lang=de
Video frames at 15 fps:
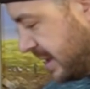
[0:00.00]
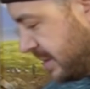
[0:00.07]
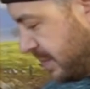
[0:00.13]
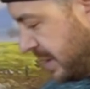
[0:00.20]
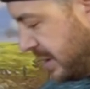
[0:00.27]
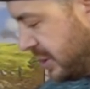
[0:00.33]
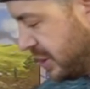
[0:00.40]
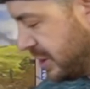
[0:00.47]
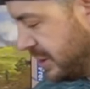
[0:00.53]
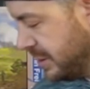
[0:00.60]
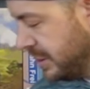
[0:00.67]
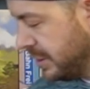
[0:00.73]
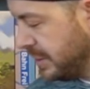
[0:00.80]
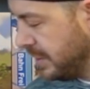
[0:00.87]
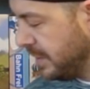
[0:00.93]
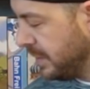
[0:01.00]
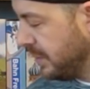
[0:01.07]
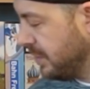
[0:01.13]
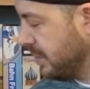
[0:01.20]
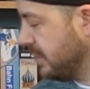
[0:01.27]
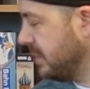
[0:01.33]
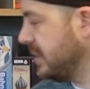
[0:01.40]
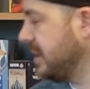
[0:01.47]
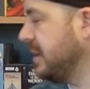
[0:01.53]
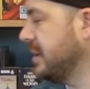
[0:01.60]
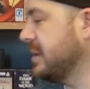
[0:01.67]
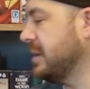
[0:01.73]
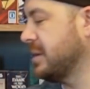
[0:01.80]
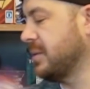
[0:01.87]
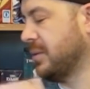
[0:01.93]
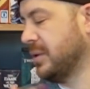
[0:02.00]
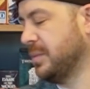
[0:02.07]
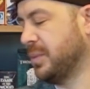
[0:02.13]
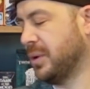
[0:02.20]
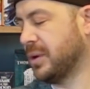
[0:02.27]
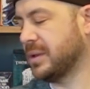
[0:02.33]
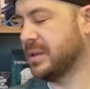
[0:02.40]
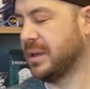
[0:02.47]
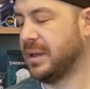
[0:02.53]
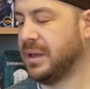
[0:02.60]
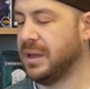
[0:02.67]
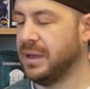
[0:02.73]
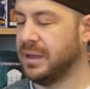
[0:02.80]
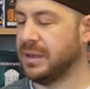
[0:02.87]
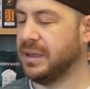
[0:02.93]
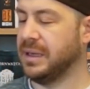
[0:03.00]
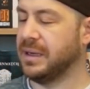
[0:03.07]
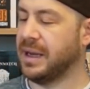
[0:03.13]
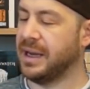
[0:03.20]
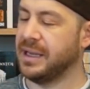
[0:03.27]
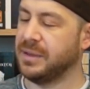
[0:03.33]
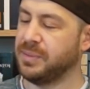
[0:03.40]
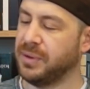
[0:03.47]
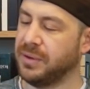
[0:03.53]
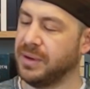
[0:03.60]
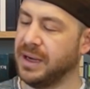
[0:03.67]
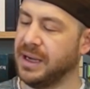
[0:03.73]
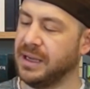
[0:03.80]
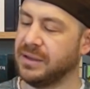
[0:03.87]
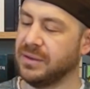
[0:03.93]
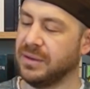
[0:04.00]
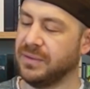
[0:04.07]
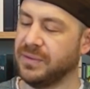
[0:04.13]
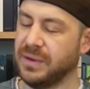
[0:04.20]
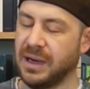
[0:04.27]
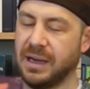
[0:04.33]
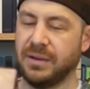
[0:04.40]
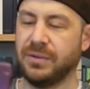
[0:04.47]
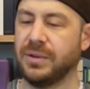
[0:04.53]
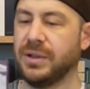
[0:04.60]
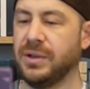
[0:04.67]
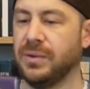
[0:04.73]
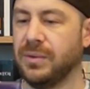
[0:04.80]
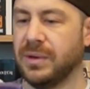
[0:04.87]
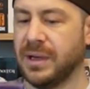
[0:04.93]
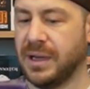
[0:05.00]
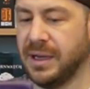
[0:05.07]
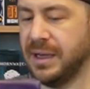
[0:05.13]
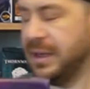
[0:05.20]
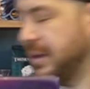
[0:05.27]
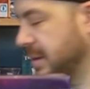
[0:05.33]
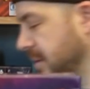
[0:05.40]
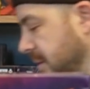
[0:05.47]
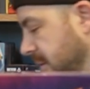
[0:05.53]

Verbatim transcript: Expansion und hier ist das Grundbox, die Night Parade of 100 Yokai